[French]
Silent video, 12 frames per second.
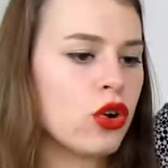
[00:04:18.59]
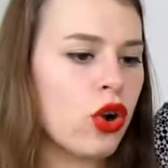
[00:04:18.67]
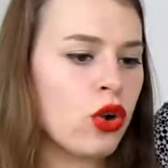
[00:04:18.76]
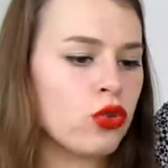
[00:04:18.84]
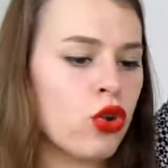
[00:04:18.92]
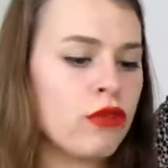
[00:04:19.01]

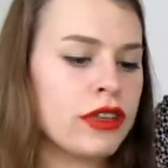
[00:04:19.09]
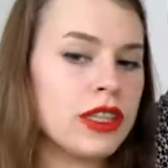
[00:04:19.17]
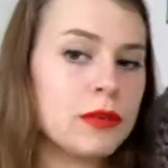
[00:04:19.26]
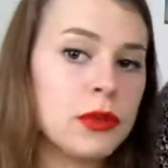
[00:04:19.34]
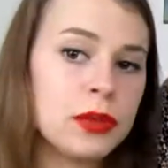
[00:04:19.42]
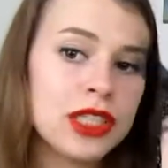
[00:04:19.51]
cordon avec
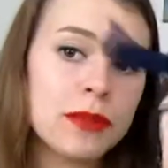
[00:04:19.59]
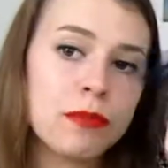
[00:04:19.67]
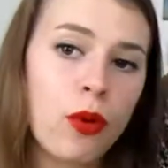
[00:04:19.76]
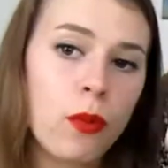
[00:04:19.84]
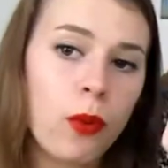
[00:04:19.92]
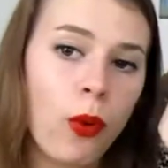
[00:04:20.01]
des petits petits
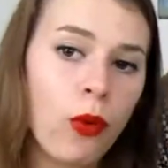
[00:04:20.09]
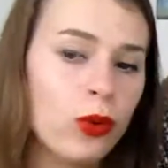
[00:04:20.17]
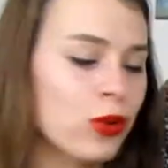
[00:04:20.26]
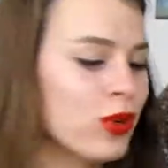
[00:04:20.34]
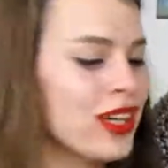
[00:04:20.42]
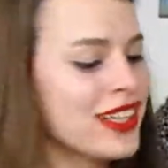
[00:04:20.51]

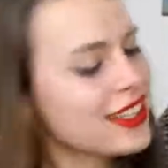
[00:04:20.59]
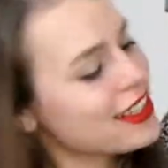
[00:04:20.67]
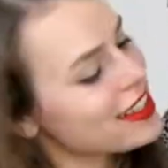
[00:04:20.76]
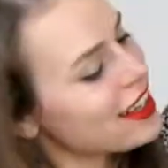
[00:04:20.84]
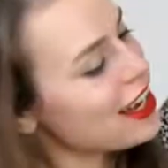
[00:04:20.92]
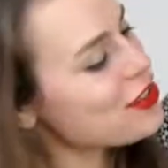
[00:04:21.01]
pompons
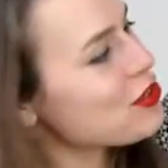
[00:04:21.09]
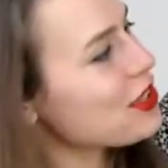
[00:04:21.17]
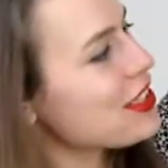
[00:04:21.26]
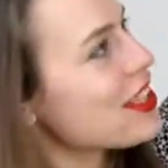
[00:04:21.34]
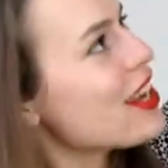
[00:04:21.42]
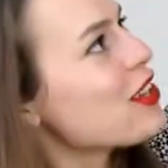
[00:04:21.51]
qui est très
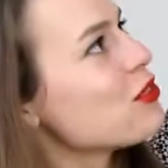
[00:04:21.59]
joli.